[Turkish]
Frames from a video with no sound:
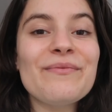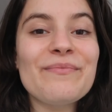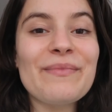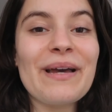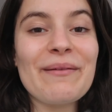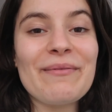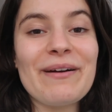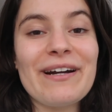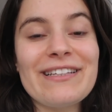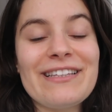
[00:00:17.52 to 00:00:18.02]

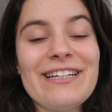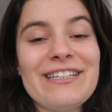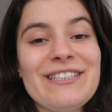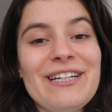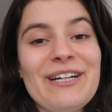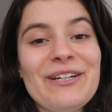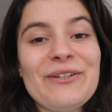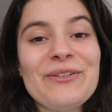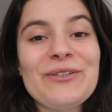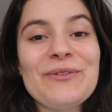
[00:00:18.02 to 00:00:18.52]
Merhaba
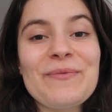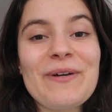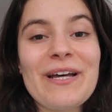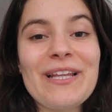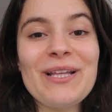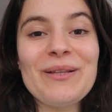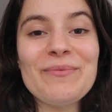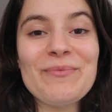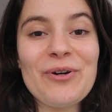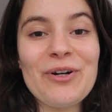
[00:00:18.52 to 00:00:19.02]
arkadaşlar, YouTube
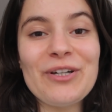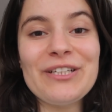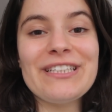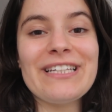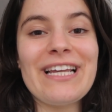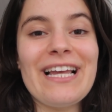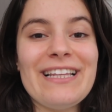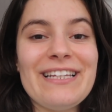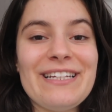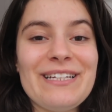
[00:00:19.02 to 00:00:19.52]
kanalıma hoş
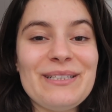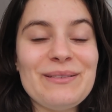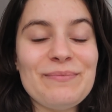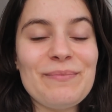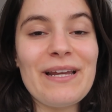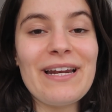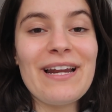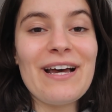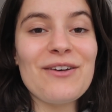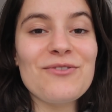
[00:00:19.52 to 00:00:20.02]
geldiniz.
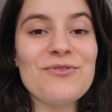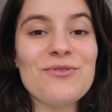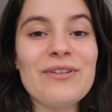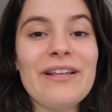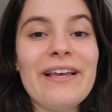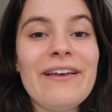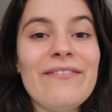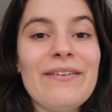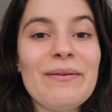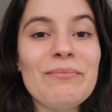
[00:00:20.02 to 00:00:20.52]
Ben
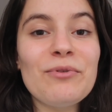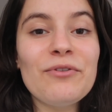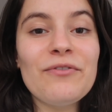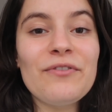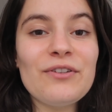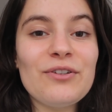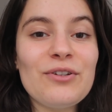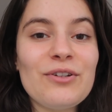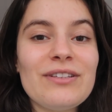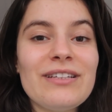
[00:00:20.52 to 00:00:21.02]
Asude ve bu
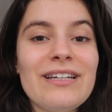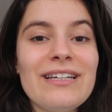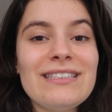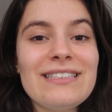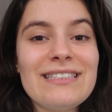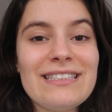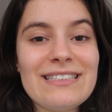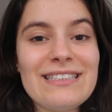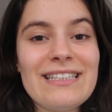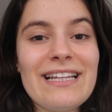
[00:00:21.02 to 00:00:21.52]
videoda
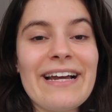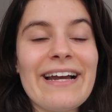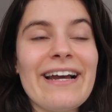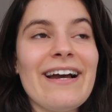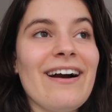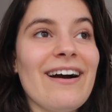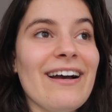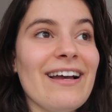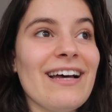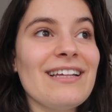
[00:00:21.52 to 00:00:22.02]
sizlere
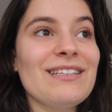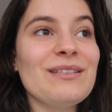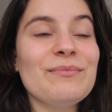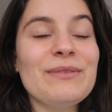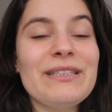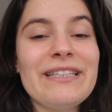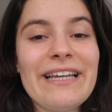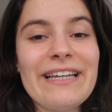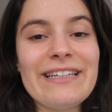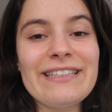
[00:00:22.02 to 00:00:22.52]

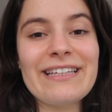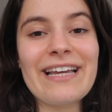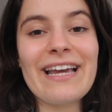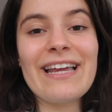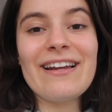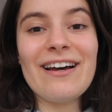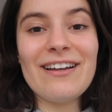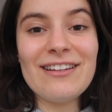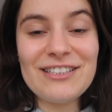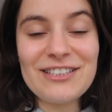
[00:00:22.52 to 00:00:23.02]
hayatımı
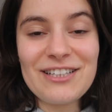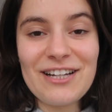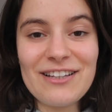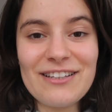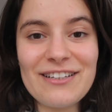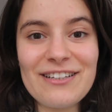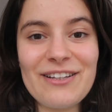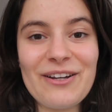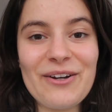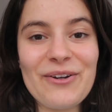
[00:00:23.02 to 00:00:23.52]
değiştiren
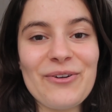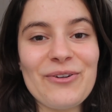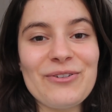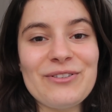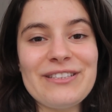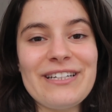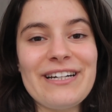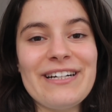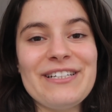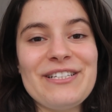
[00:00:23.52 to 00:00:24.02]
alışkanlıkları
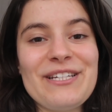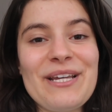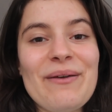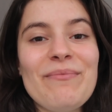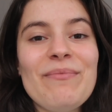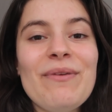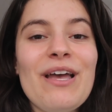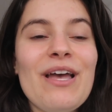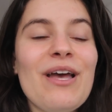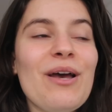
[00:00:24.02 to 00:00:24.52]

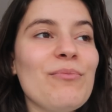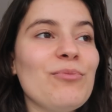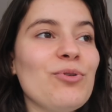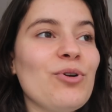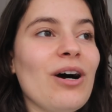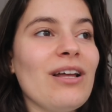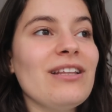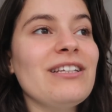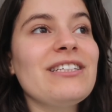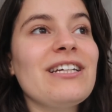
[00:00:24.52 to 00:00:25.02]
göstereceğim.
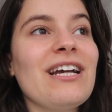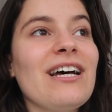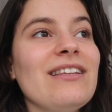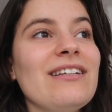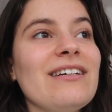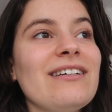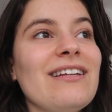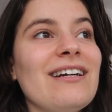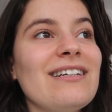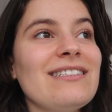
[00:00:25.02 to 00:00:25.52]
Bu
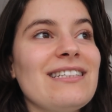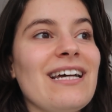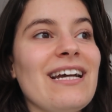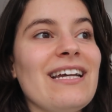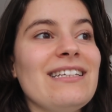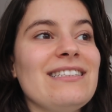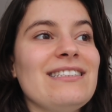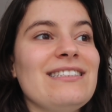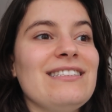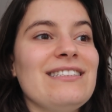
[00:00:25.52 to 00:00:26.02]
alışkanlıklar
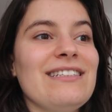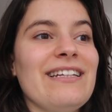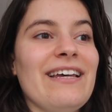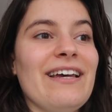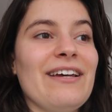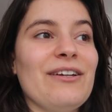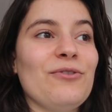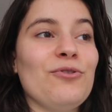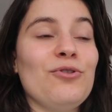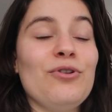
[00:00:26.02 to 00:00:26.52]

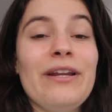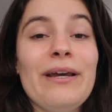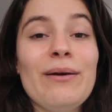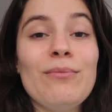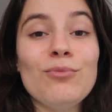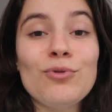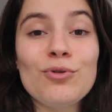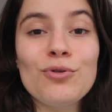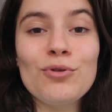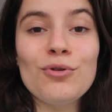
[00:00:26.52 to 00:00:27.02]
sayesinde güne
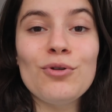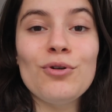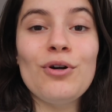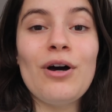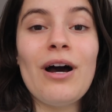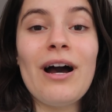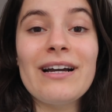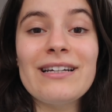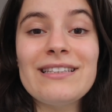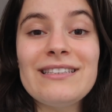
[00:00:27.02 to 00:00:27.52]

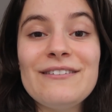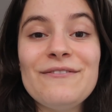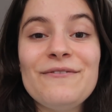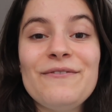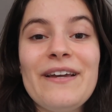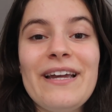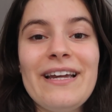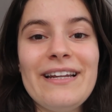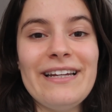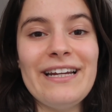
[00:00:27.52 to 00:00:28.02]
mutlu,
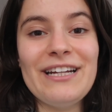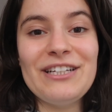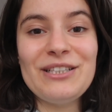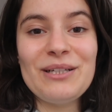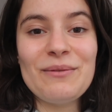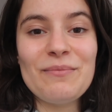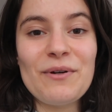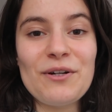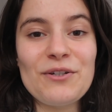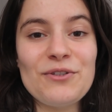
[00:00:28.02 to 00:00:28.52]
aktif ve
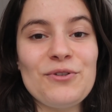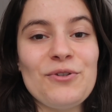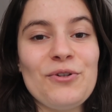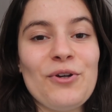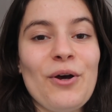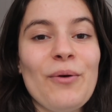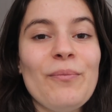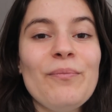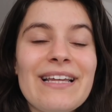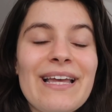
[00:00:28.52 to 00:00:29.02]
enerjik
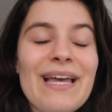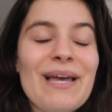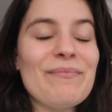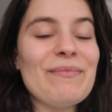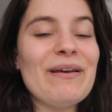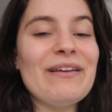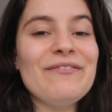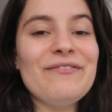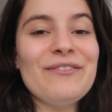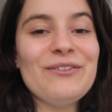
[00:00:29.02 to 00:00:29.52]
başlıyorum.
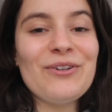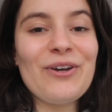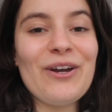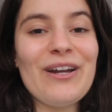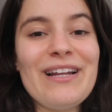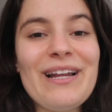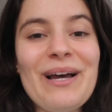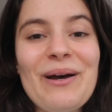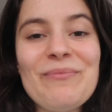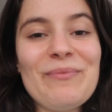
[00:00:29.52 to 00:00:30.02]
Hemen
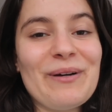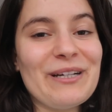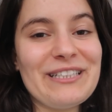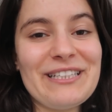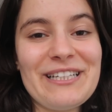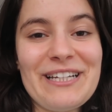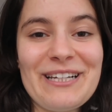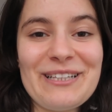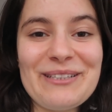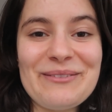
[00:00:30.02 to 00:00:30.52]
videoyla
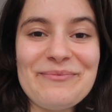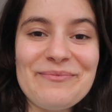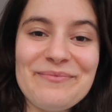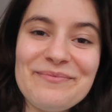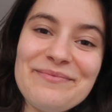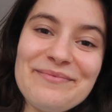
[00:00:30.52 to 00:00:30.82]
başlayalım.